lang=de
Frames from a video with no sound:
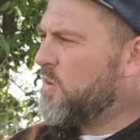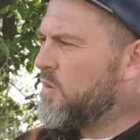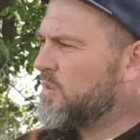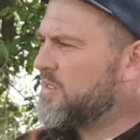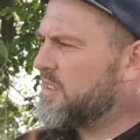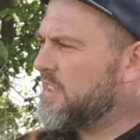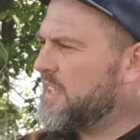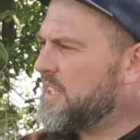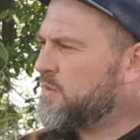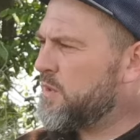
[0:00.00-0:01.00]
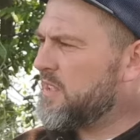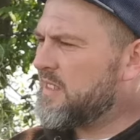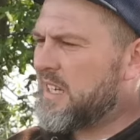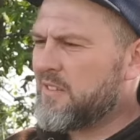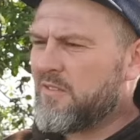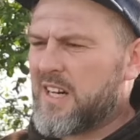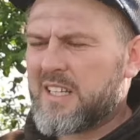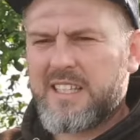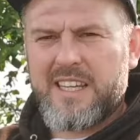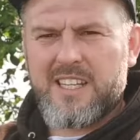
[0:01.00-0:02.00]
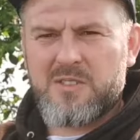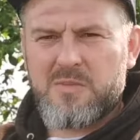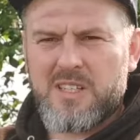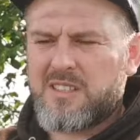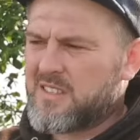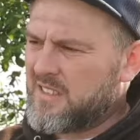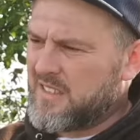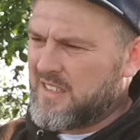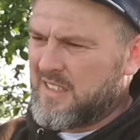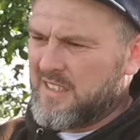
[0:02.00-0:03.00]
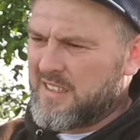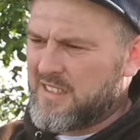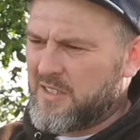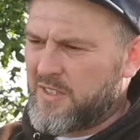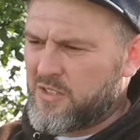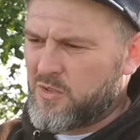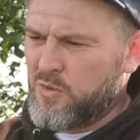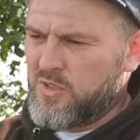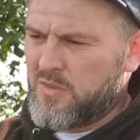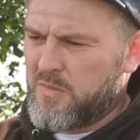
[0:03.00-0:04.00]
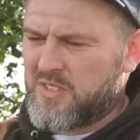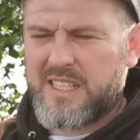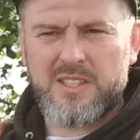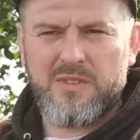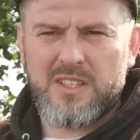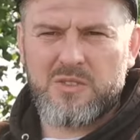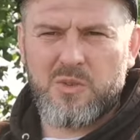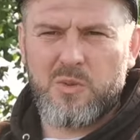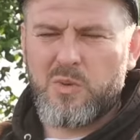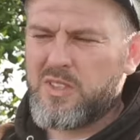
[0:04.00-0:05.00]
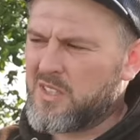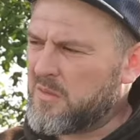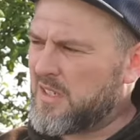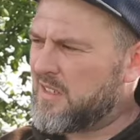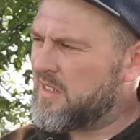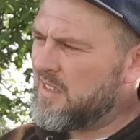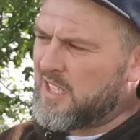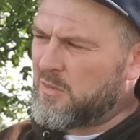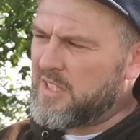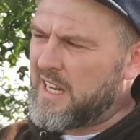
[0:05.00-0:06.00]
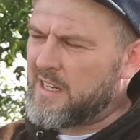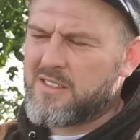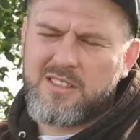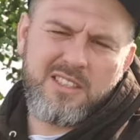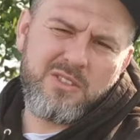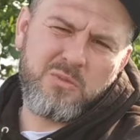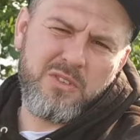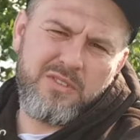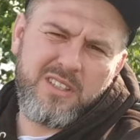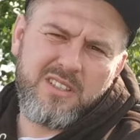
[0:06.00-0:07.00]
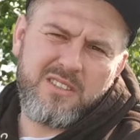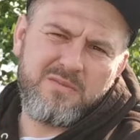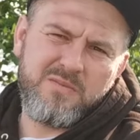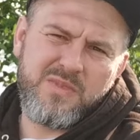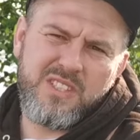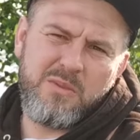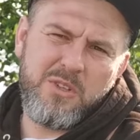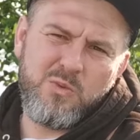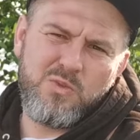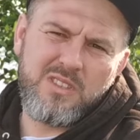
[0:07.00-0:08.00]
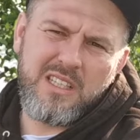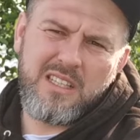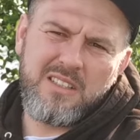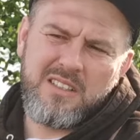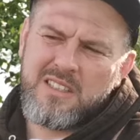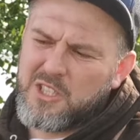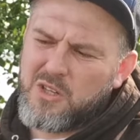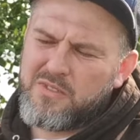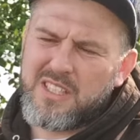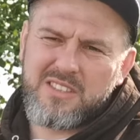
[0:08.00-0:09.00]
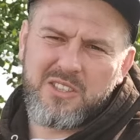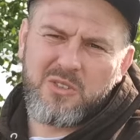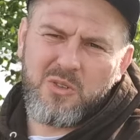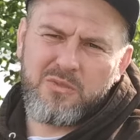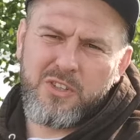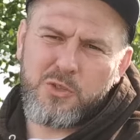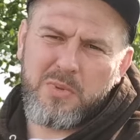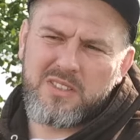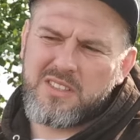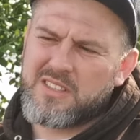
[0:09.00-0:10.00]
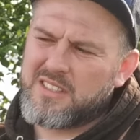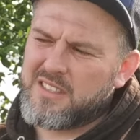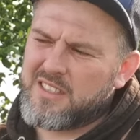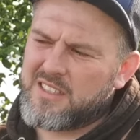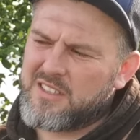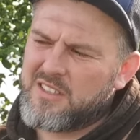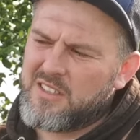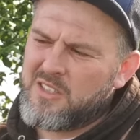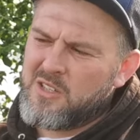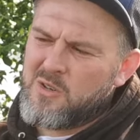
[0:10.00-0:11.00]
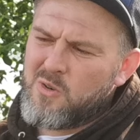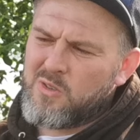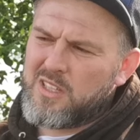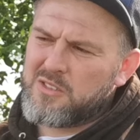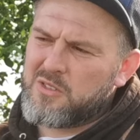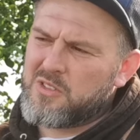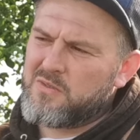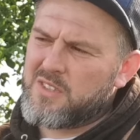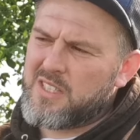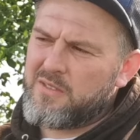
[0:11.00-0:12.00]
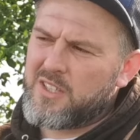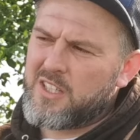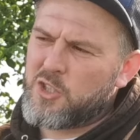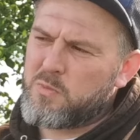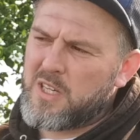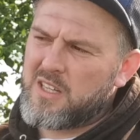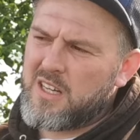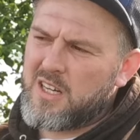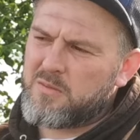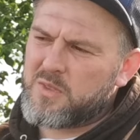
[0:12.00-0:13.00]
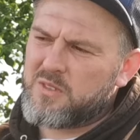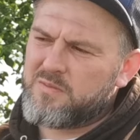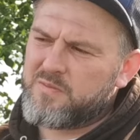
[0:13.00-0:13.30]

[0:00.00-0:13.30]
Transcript: und jetzt würde ich sagen, warte ich erstmal dass sich was tut. Bis jetzt war es noch ruhig, aber ich glaube, die Angeln sind jetzt ungefähr 10 Minuten drin. Ich hoffe, dass ich noch einen Fisch präsentieren kann und ansonsten wird es einfach ein entspannter Abend.